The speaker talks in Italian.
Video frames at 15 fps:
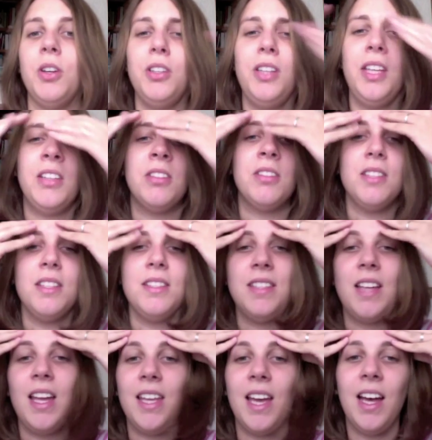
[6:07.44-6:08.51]
oddio,
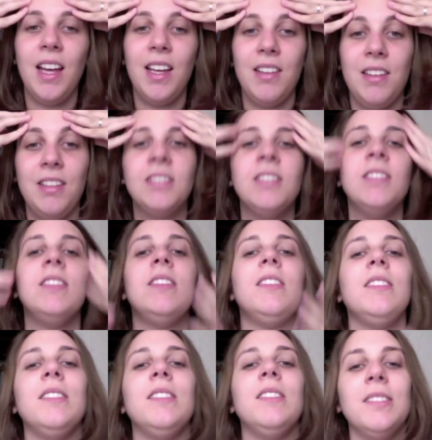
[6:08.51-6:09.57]
senza aria, ah!
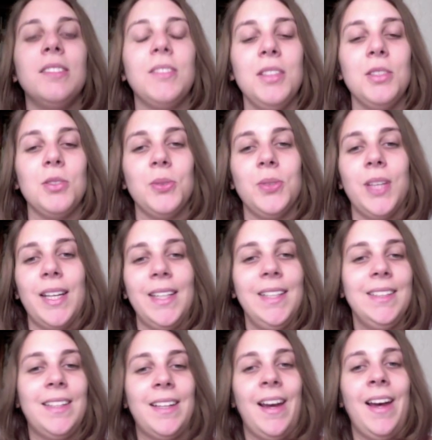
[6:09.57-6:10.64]
Quindi sono dovuta
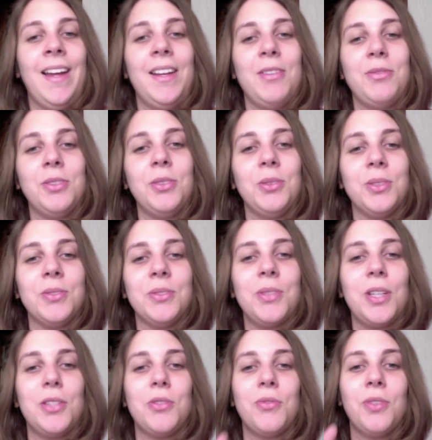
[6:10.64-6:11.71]
rientrare, ho fatto una
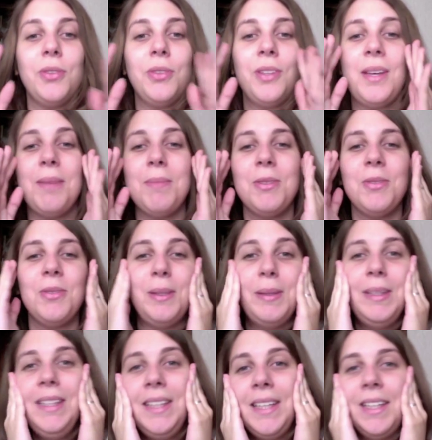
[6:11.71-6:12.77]
figuraccia, ho fatto, eh, mi sono
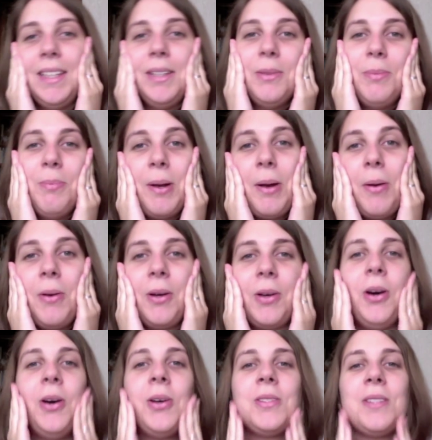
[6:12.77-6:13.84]
dimenticata di comprare una
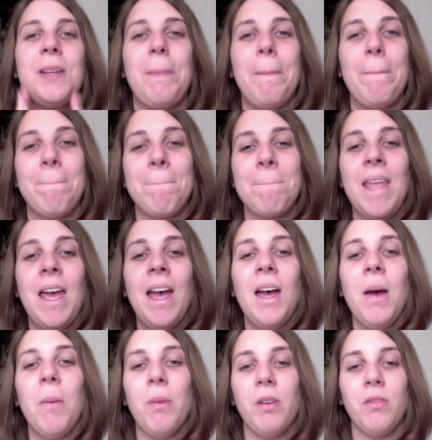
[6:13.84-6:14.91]
cosa.
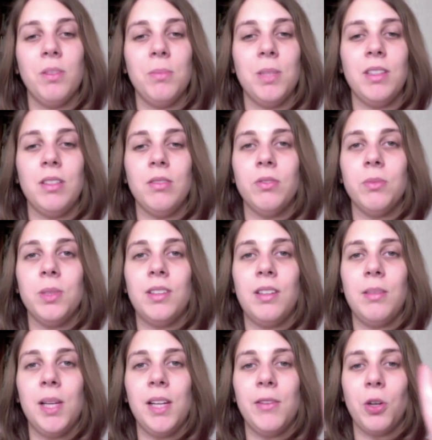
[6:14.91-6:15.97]
Poi ovviamente in fumetto
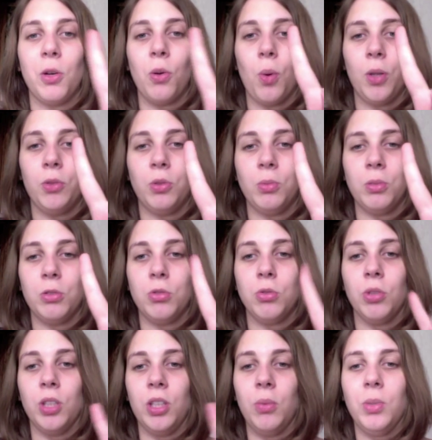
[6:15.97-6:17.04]
di me lavorano quattro
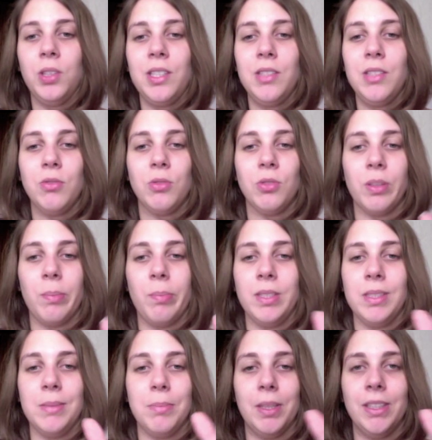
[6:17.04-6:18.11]
persone, di cui tre sono sempre
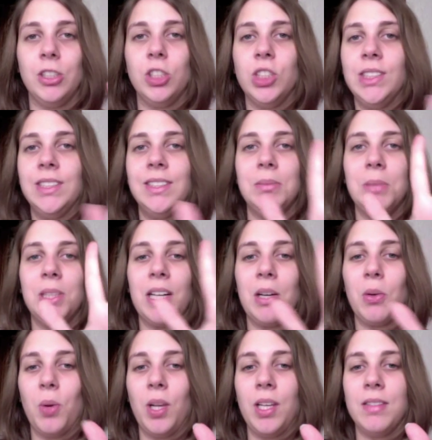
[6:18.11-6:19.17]
simpaticissimi,
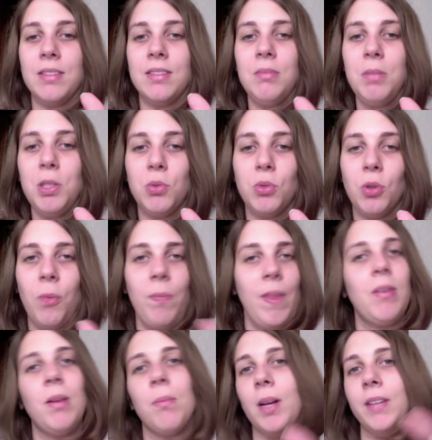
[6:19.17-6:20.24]
tranquillissimi, uno è
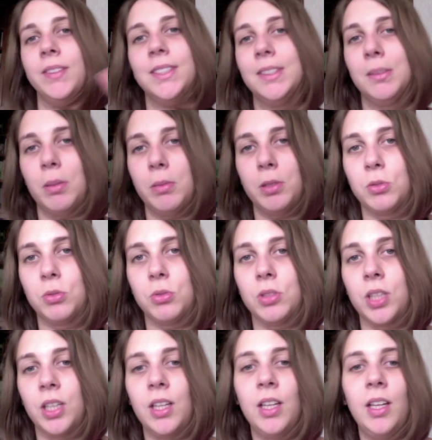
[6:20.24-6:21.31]
una bravissima
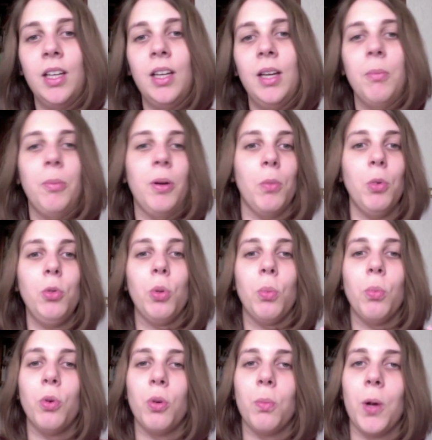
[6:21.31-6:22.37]
persona, però molto
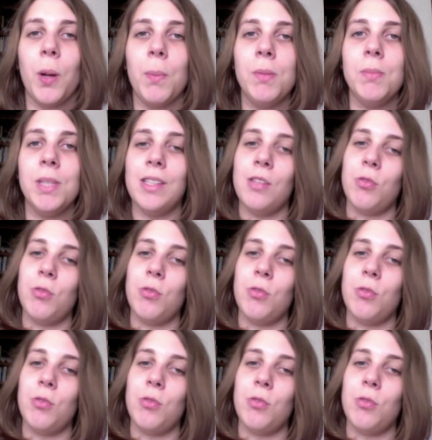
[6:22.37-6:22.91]
burbero, a me mette